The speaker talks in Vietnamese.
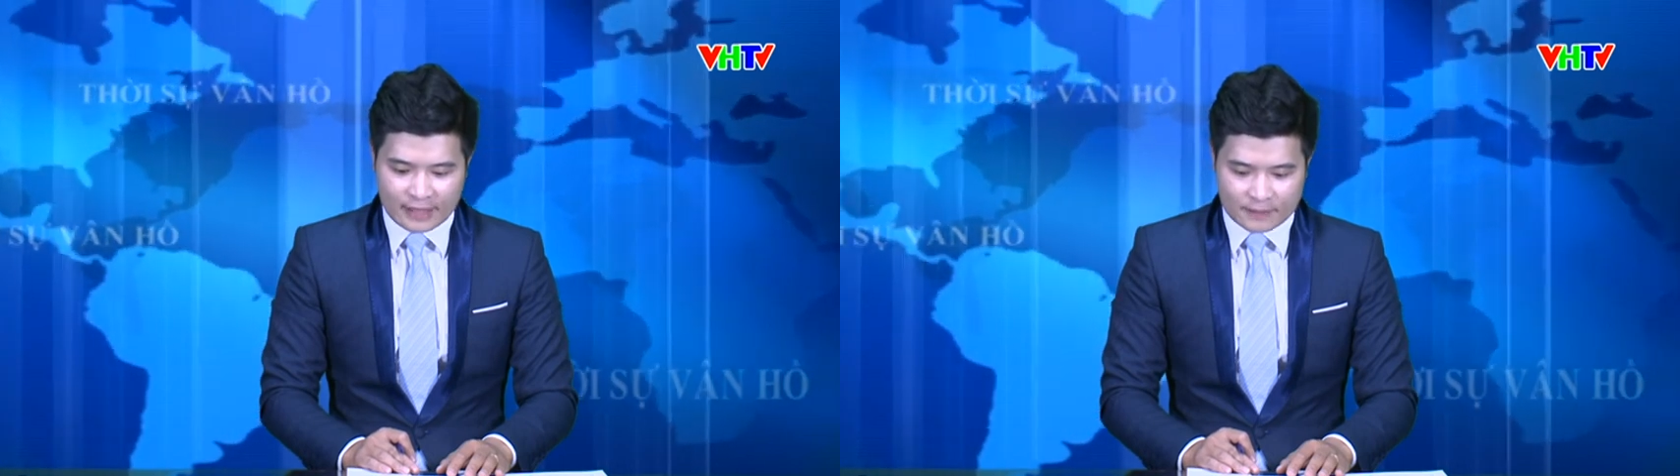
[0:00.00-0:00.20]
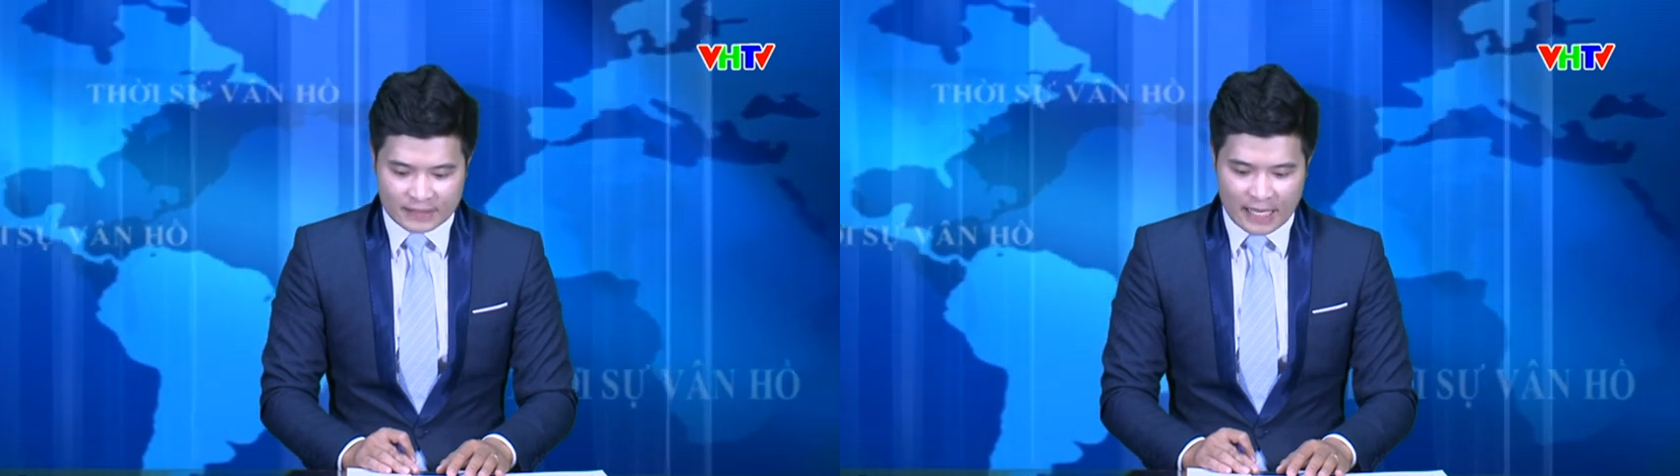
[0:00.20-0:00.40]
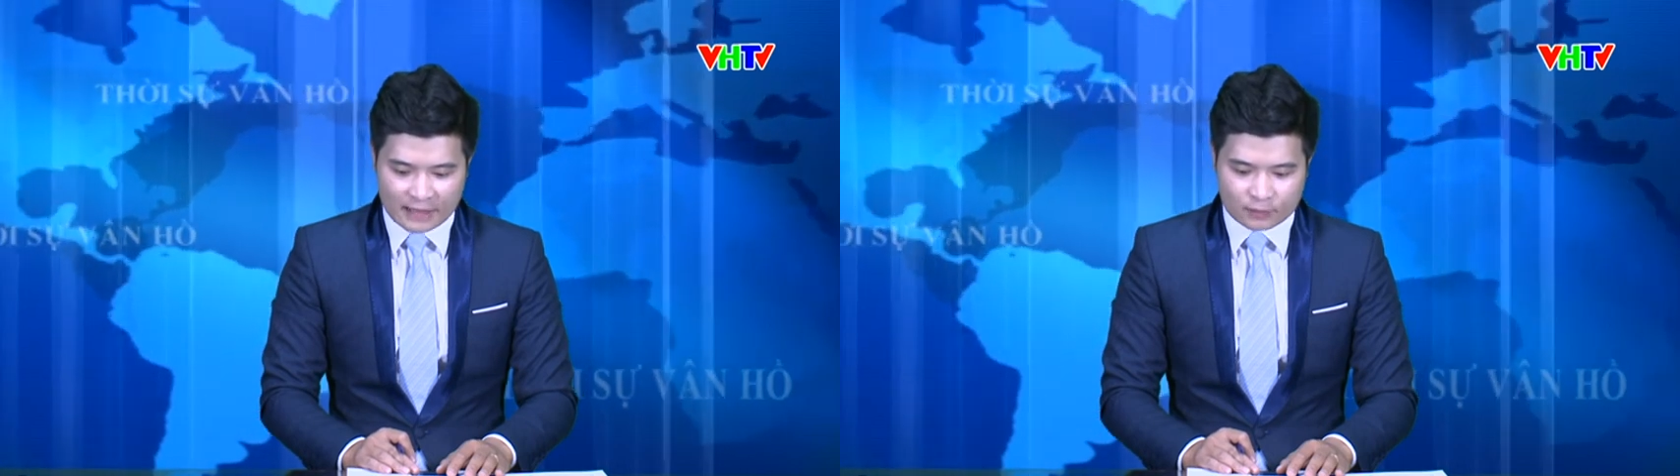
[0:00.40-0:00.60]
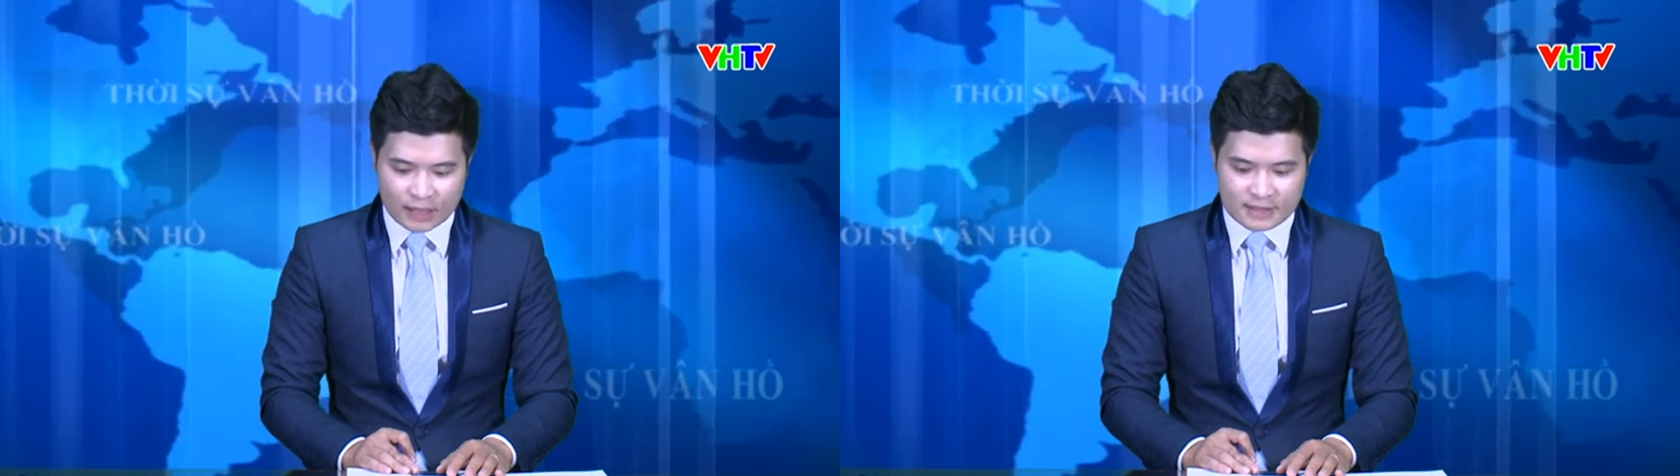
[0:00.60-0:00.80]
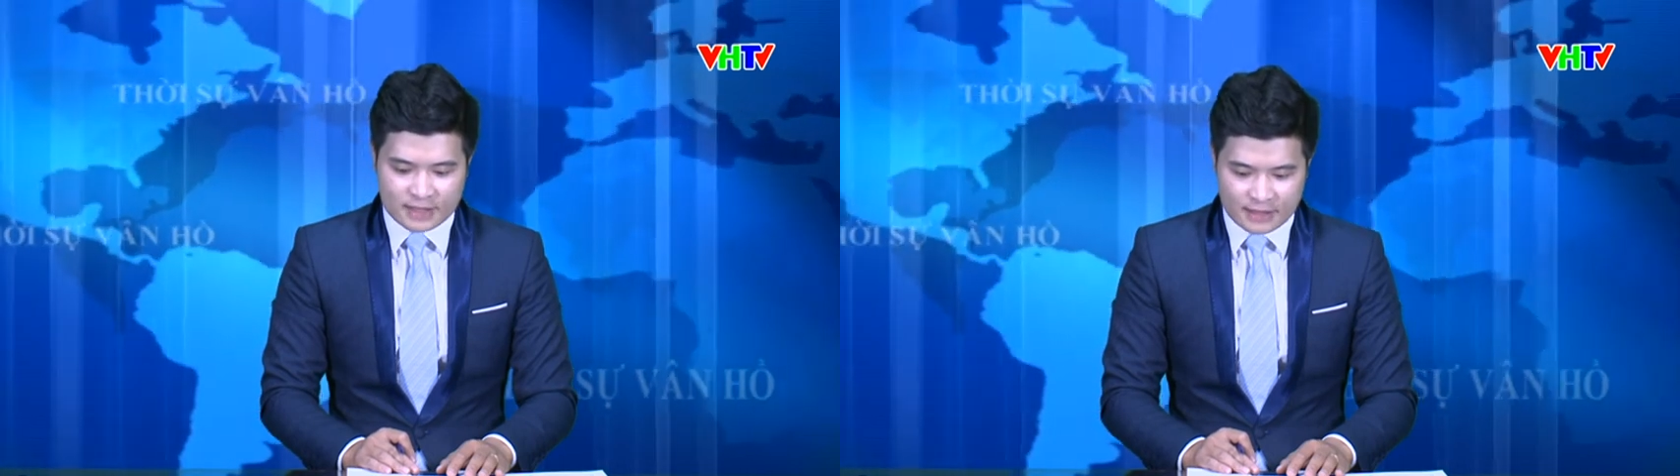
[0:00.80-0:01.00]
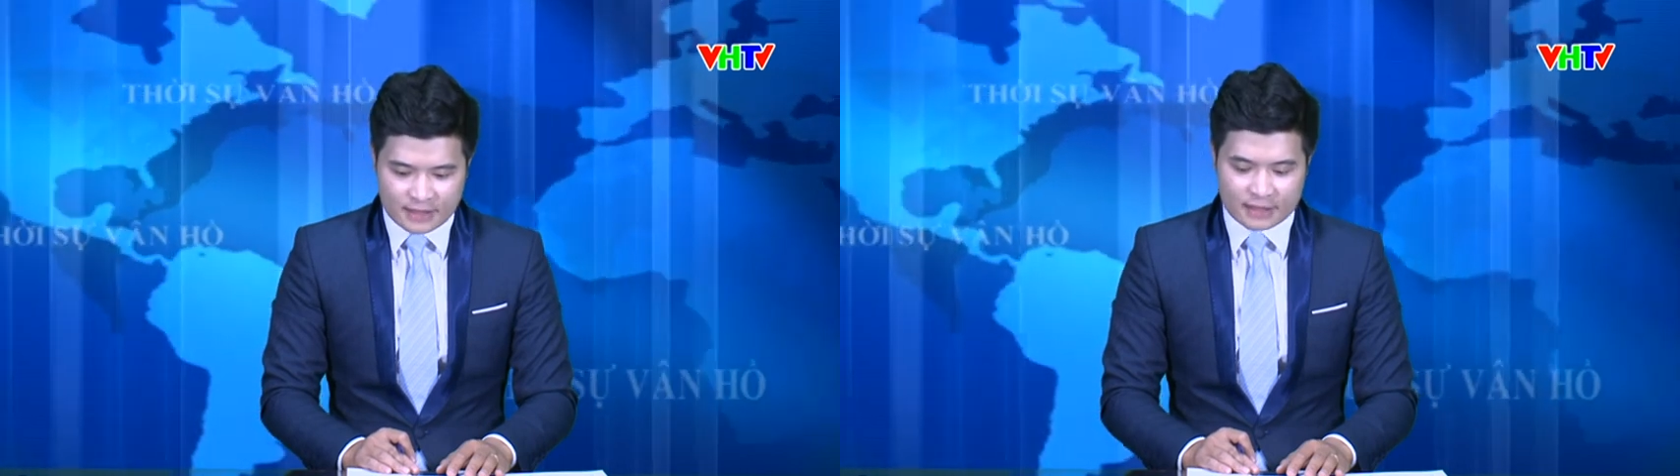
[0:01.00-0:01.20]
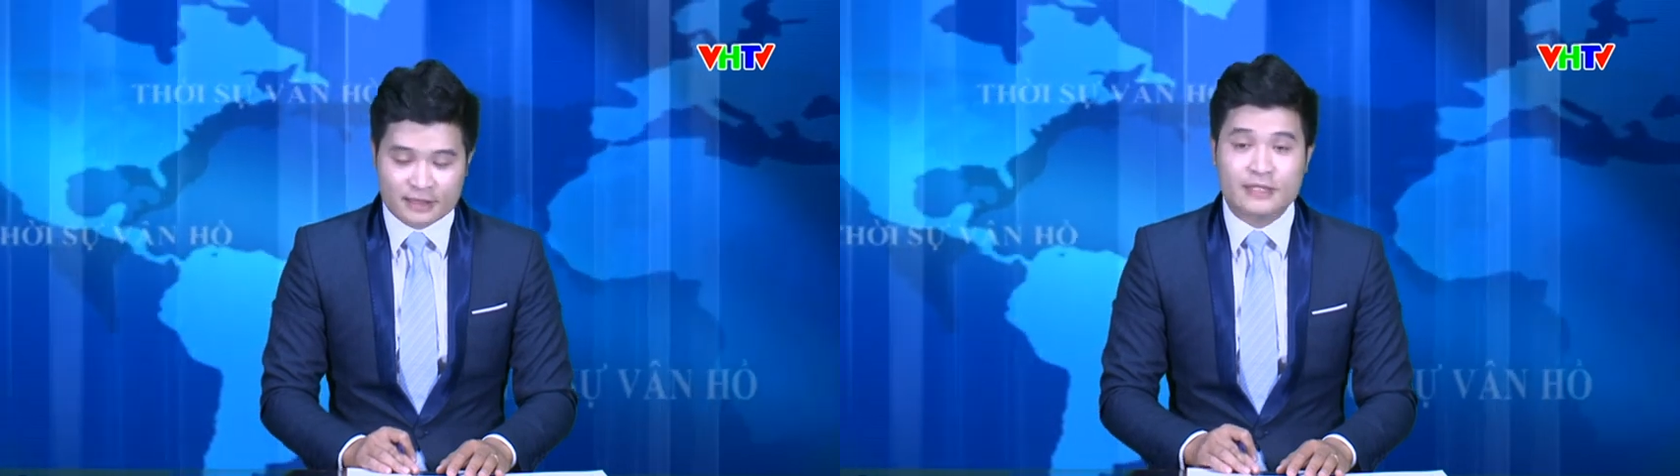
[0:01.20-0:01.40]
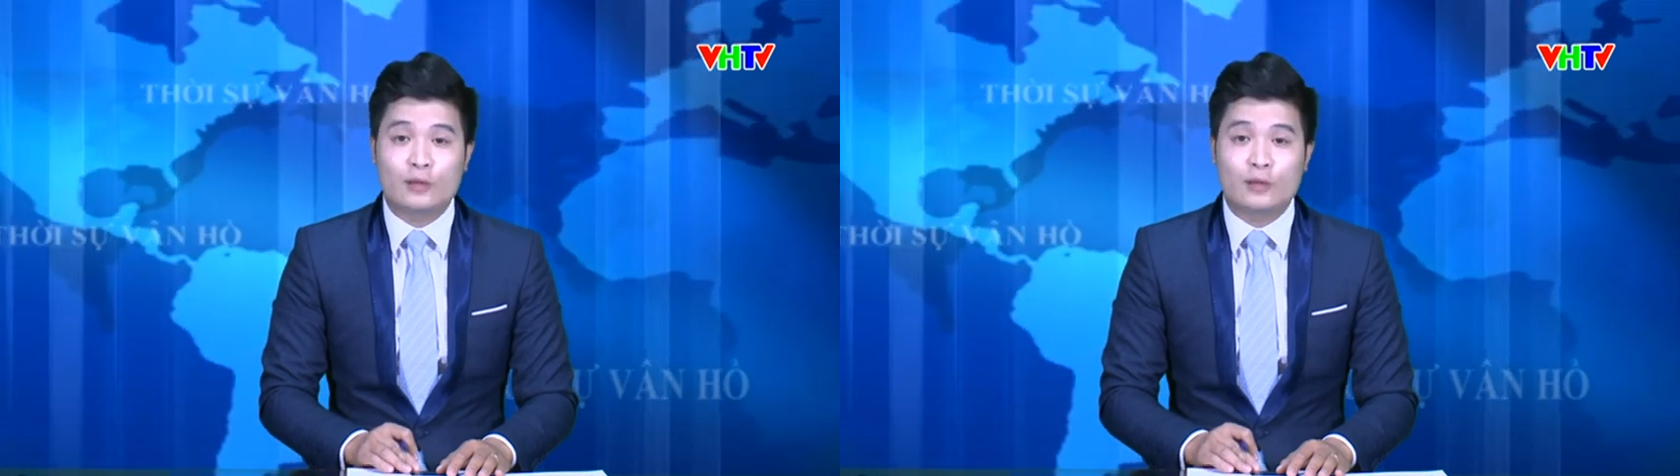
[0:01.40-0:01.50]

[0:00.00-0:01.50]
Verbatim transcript: kiểm tra công tác xây dựng